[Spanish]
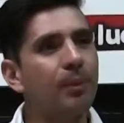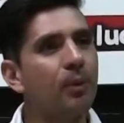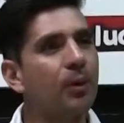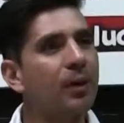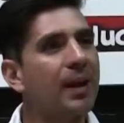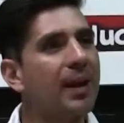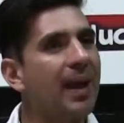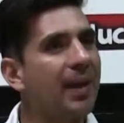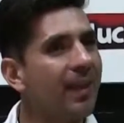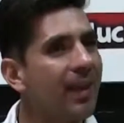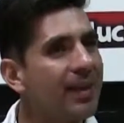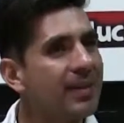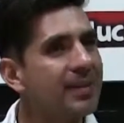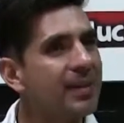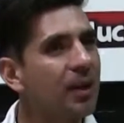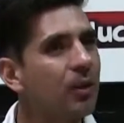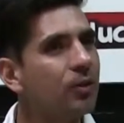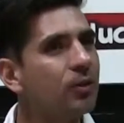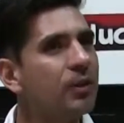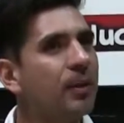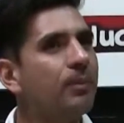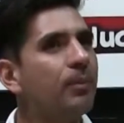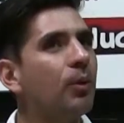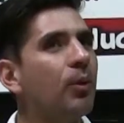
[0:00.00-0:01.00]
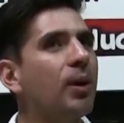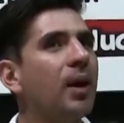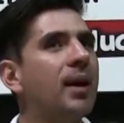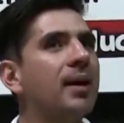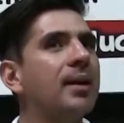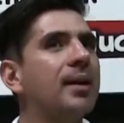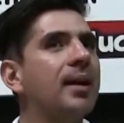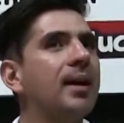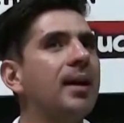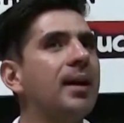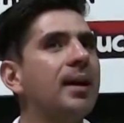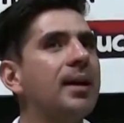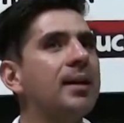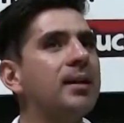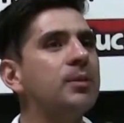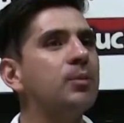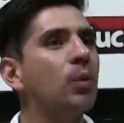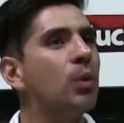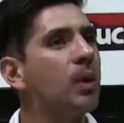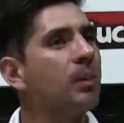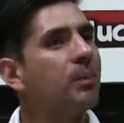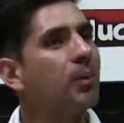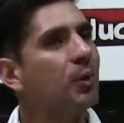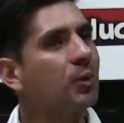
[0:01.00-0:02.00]
porque la danza contemporánea es
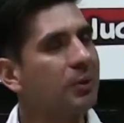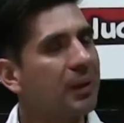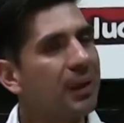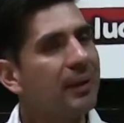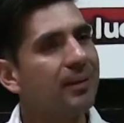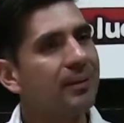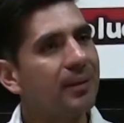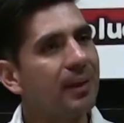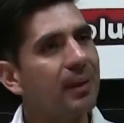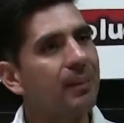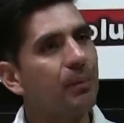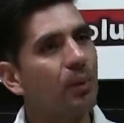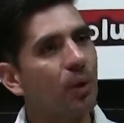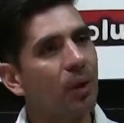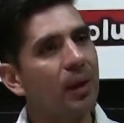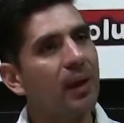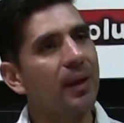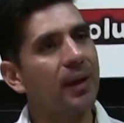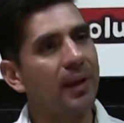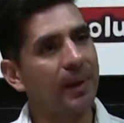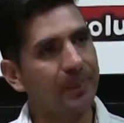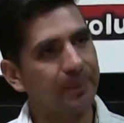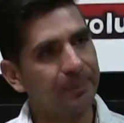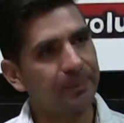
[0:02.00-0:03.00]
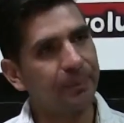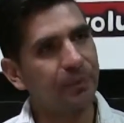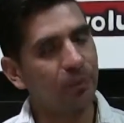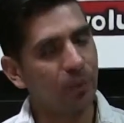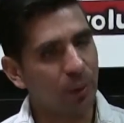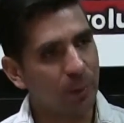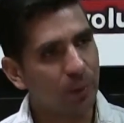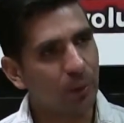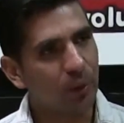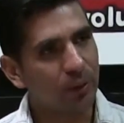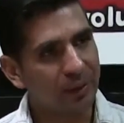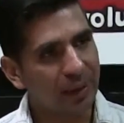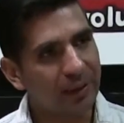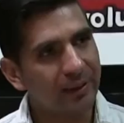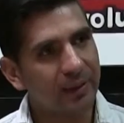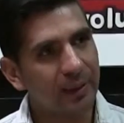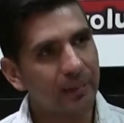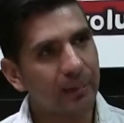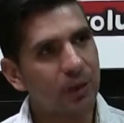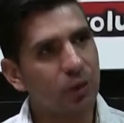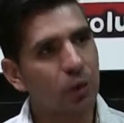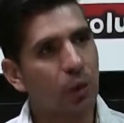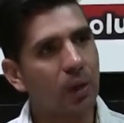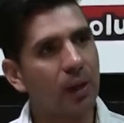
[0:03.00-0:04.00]
muy importante en Morelia, muy importante
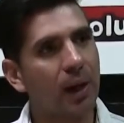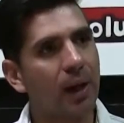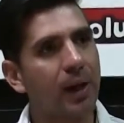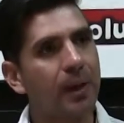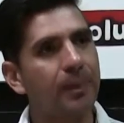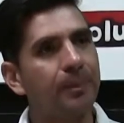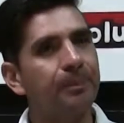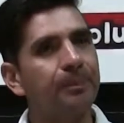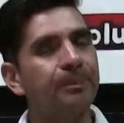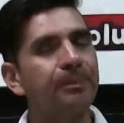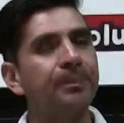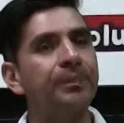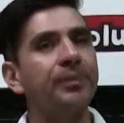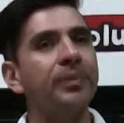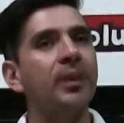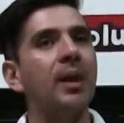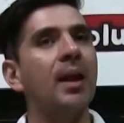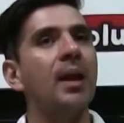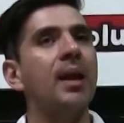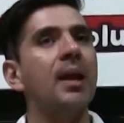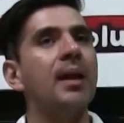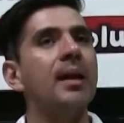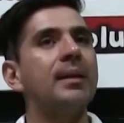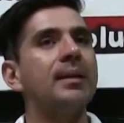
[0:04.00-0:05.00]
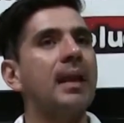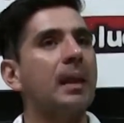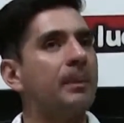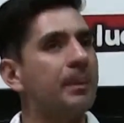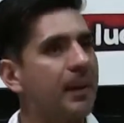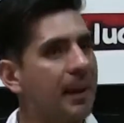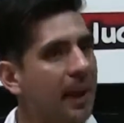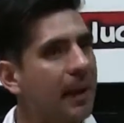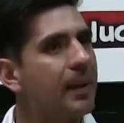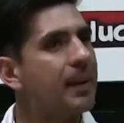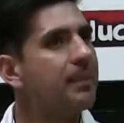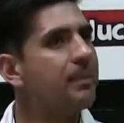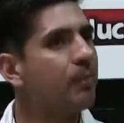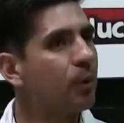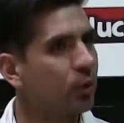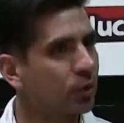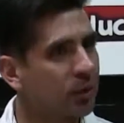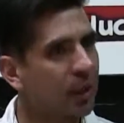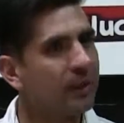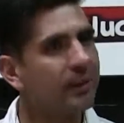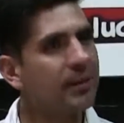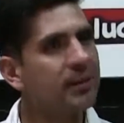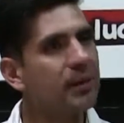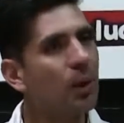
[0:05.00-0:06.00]
en Michoacán. También hay
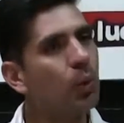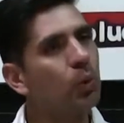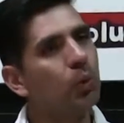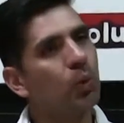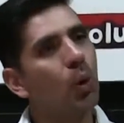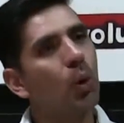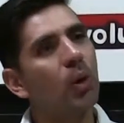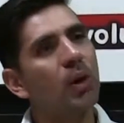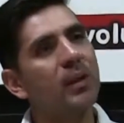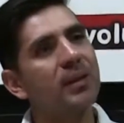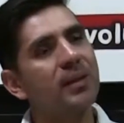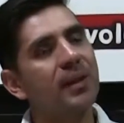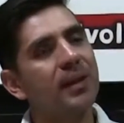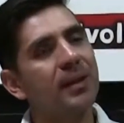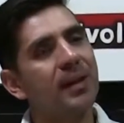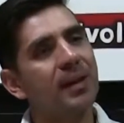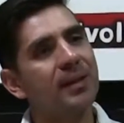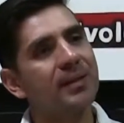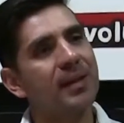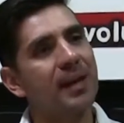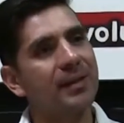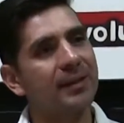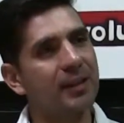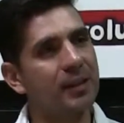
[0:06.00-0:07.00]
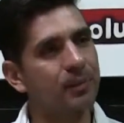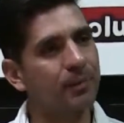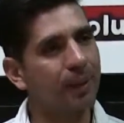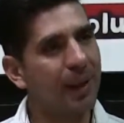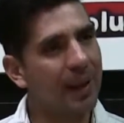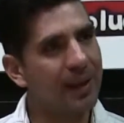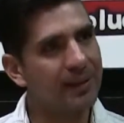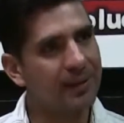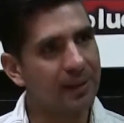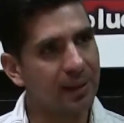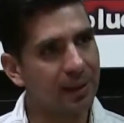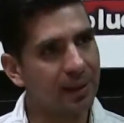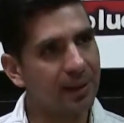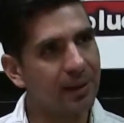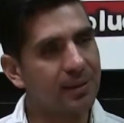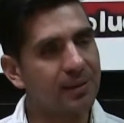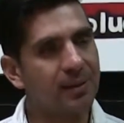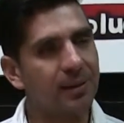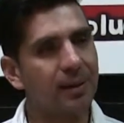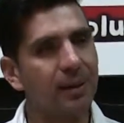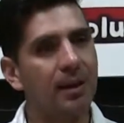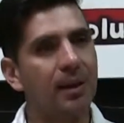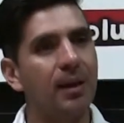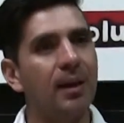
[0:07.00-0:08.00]
importantes autores en las artes
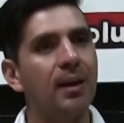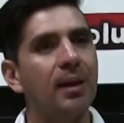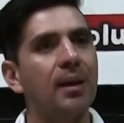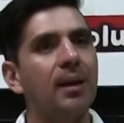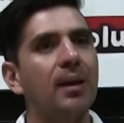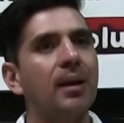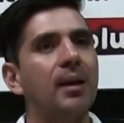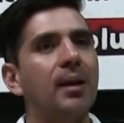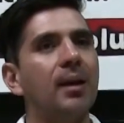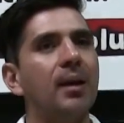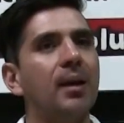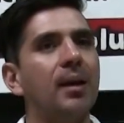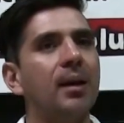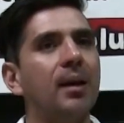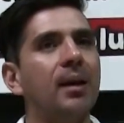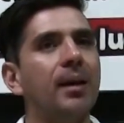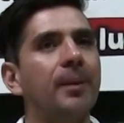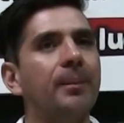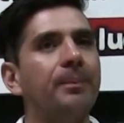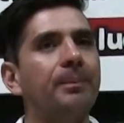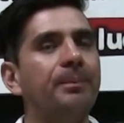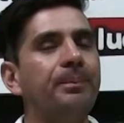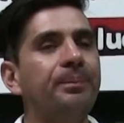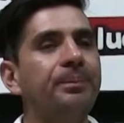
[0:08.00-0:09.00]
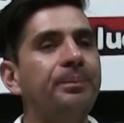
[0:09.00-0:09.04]
plásticas. Eh,